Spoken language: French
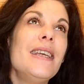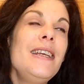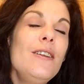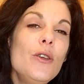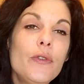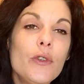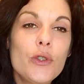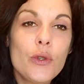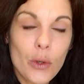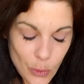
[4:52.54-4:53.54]
Il ne faut
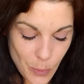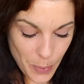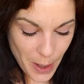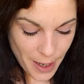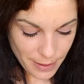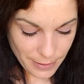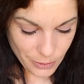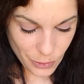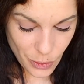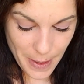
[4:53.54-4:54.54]
surtout pas
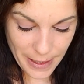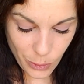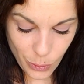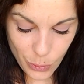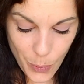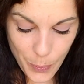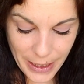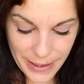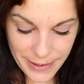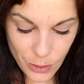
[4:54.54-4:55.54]
se mettre de
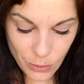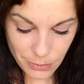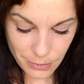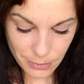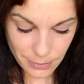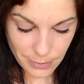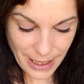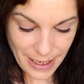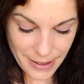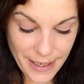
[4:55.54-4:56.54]
pression,
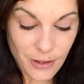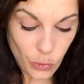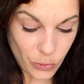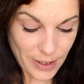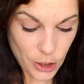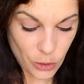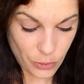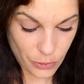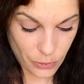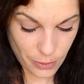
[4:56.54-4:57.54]
car tout est
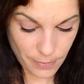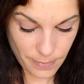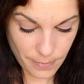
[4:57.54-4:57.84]
juste.